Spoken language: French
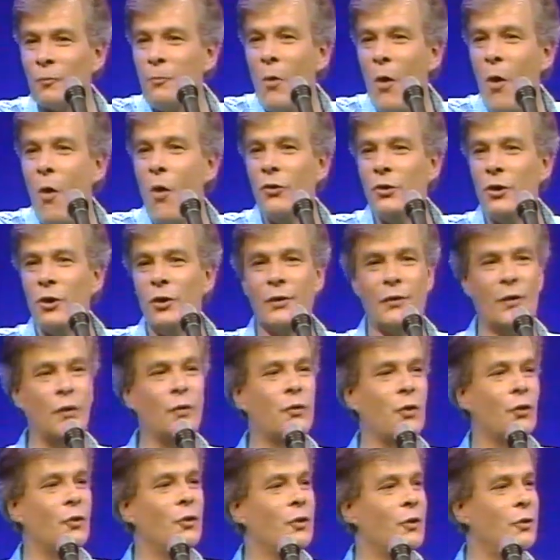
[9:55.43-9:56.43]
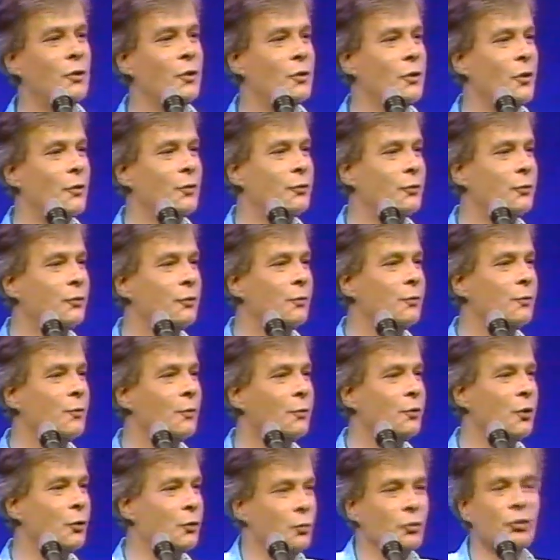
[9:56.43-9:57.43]
Il est juste bon. Tu
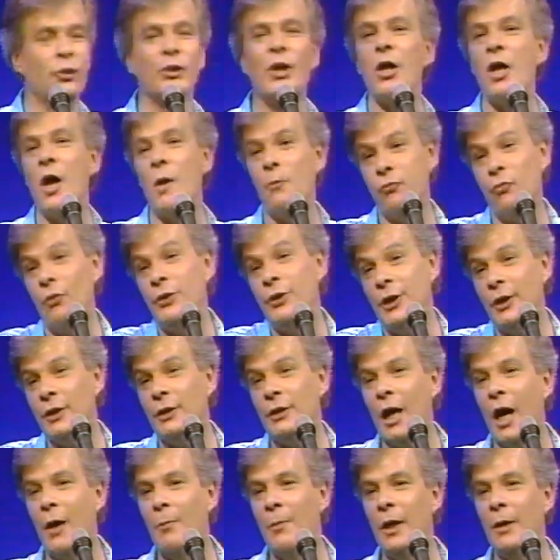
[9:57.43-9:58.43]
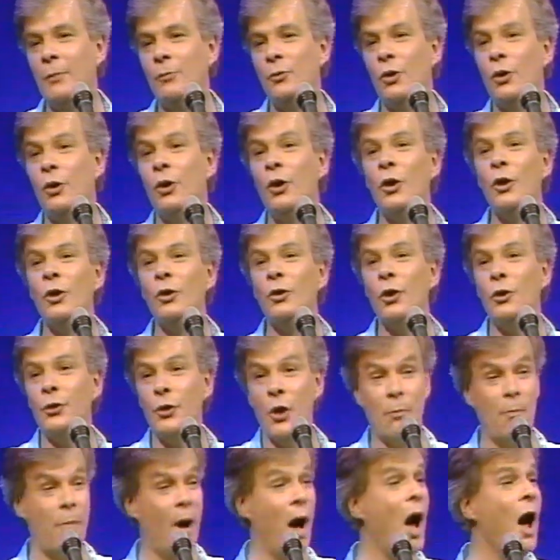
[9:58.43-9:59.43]
es obligé d'en employer quand même
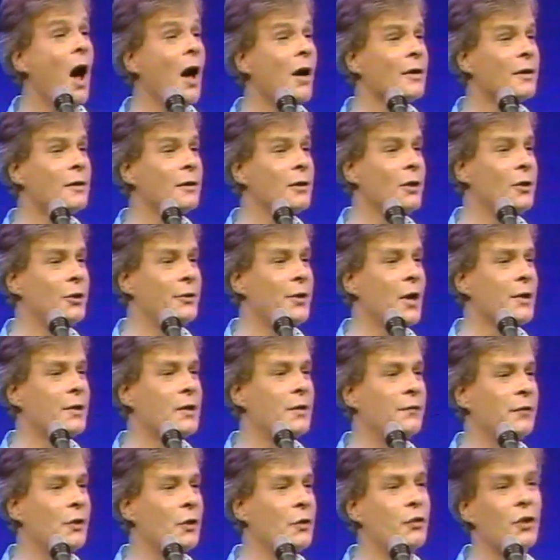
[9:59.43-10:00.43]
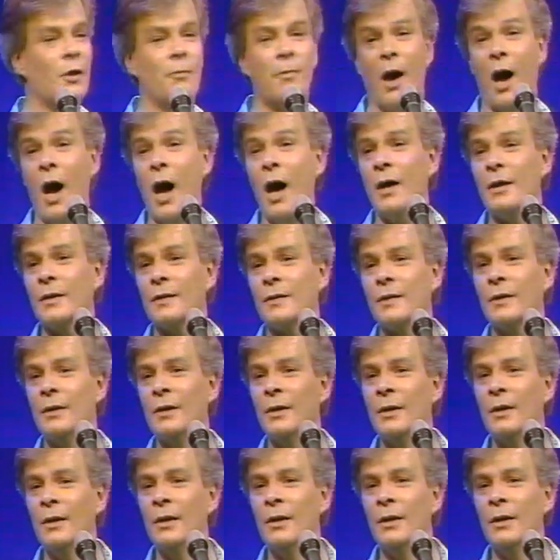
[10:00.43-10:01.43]
le, de base, le dentifrice de
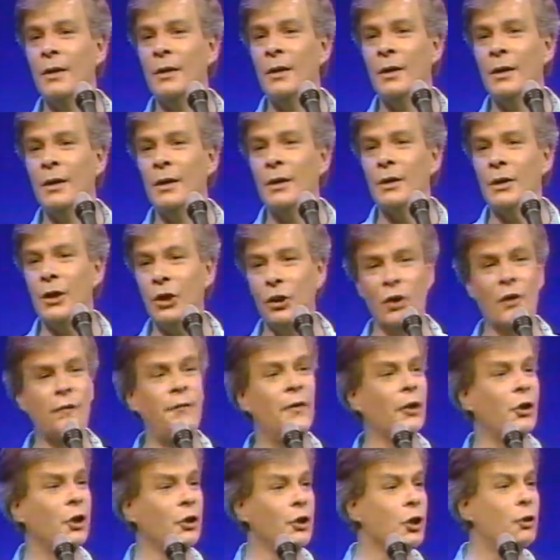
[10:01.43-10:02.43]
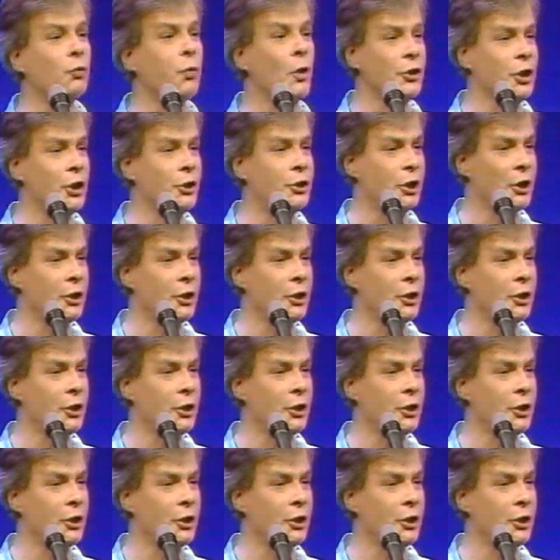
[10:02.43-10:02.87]
base, qui ne fait que